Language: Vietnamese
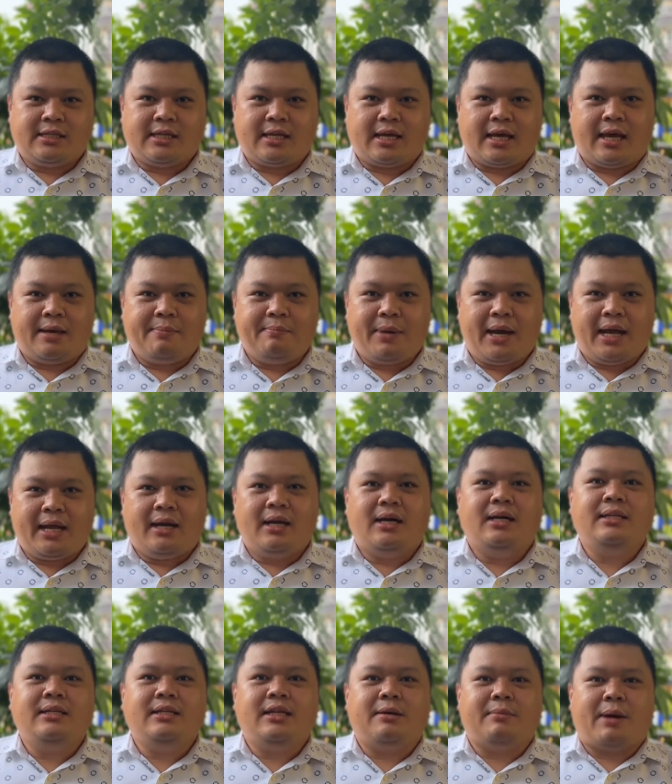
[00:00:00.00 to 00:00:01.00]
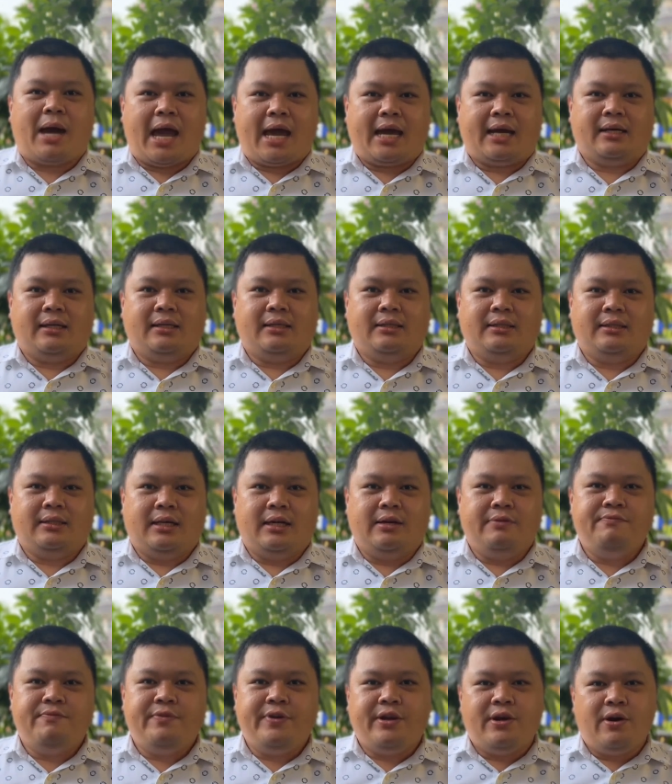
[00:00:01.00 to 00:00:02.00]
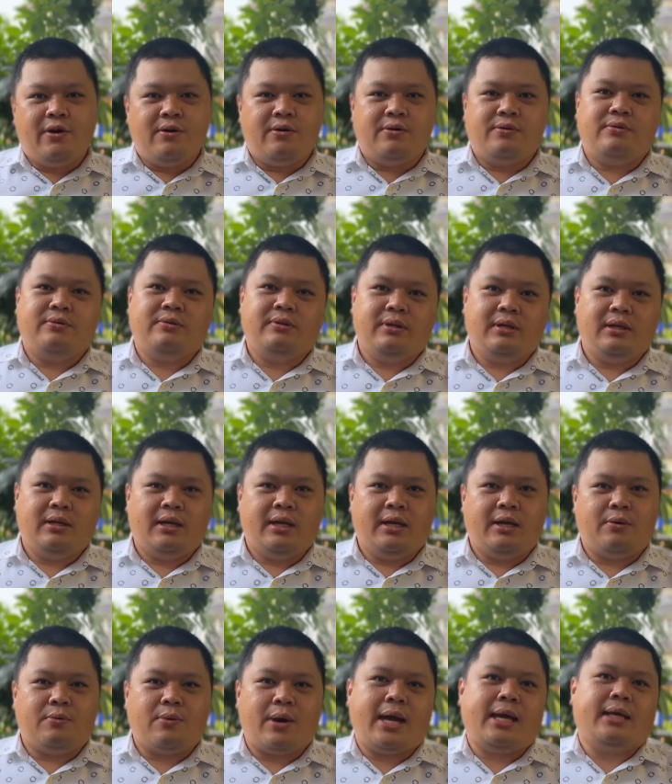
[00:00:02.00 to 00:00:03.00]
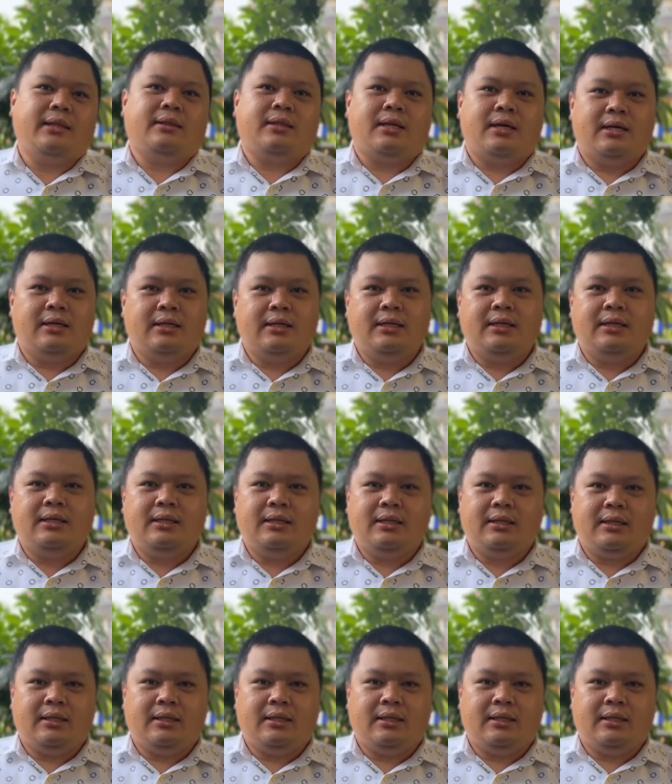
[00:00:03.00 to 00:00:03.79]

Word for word: sẽ mang đến cho bạn những video liên quan tới